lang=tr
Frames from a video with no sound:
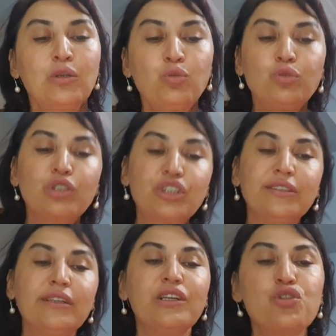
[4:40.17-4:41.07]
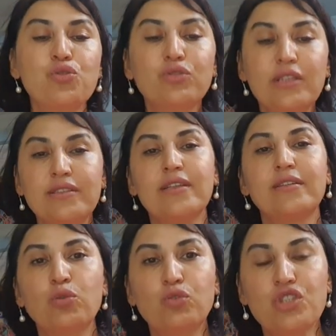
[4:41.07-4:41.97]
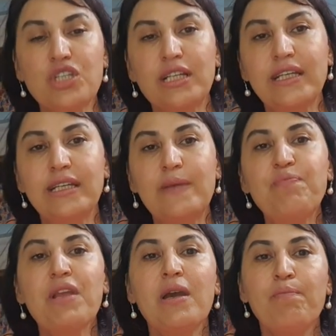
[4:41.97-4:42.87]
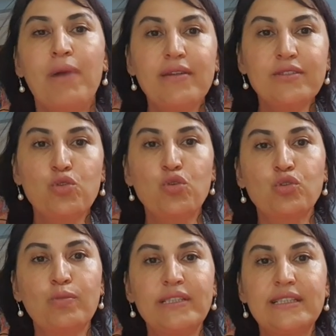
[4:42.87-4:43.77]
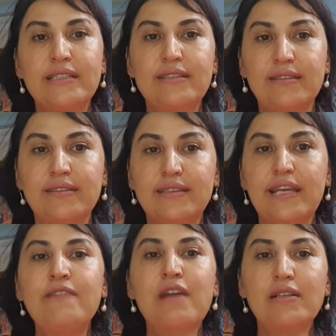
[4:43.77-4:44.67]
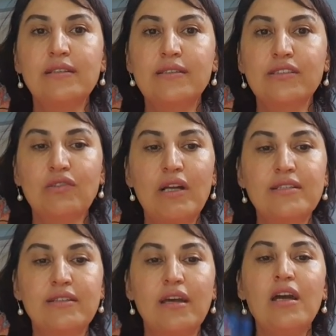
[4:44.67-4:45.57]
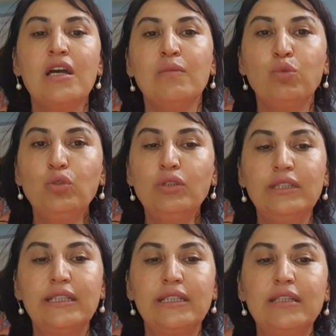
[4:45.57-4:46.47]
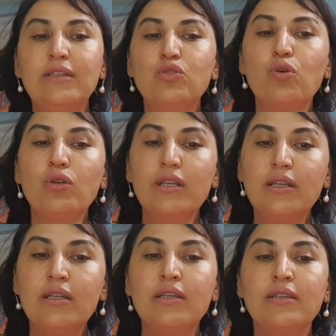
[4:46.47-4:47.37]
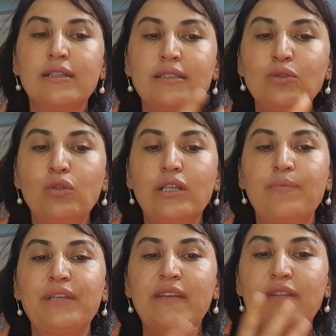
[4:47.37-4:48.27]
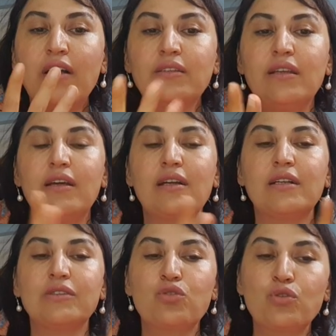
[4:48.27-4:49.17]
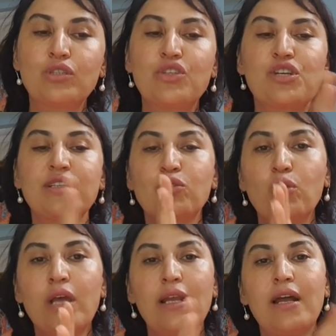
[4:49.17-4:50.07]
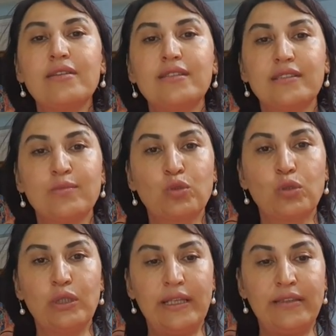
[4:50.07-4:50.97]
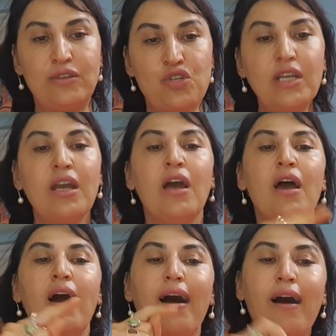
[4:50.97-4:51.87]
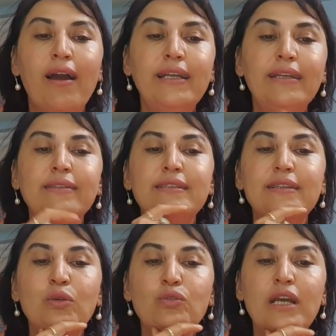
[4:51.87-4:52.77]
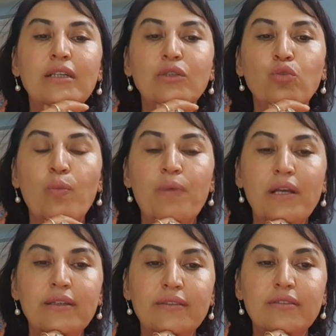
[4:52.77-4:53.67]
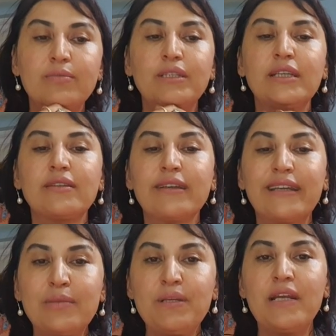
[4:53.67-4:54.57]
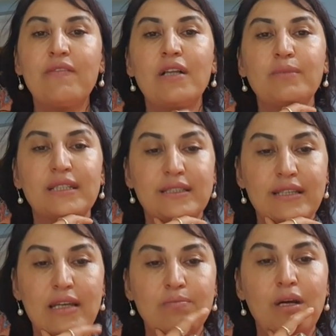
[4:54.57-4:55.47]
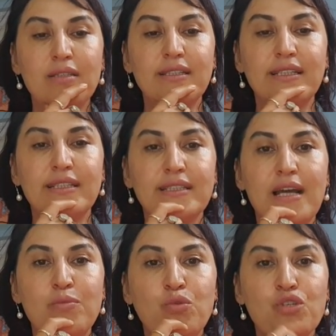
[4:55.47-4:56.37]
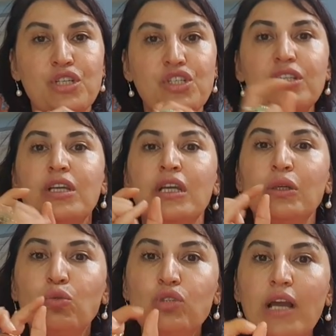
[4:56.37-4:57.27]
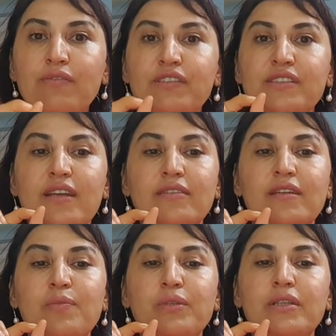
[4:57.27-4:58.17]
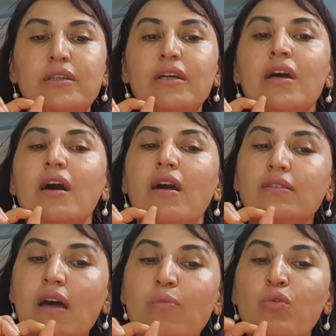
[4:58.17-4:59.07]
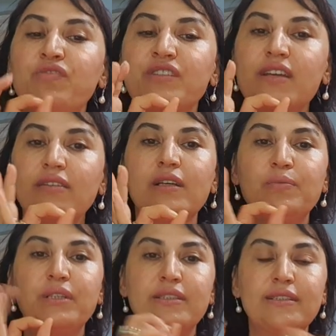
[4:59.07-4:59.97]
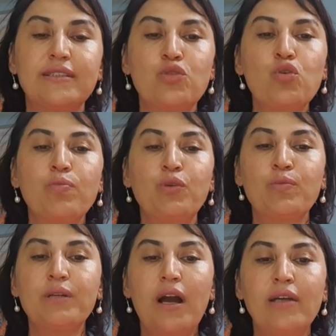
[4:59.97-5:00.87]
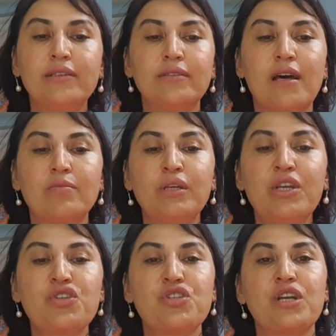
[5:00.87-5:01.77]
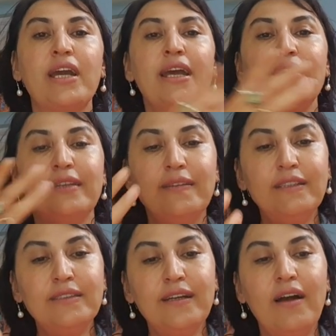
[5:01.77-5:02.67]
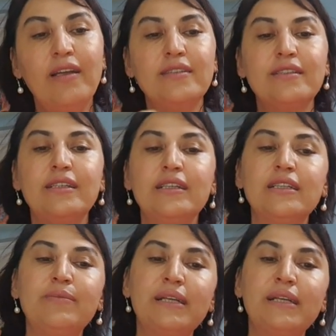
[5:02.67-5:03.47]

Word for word: Yurt dışında yaşıyorsanız ya da yurt dışı ile ilgili bazı çözülmesini istediğiniz evraklarınız varsa da bununla ilgili çok e, yakın dönemde evrakla alakalı çözeceğiniz olaylar sizi mutlu edecek. Ailenize de özellikle toprak yatırımı ya da yeni bir ev almak isteyen bazı ikizler burcu için güzel fırsat kapıları hatta bu fırsat kapıları size çok büyük bir aydınlanma yaşayacak. Devlet ihalesiyle ilgili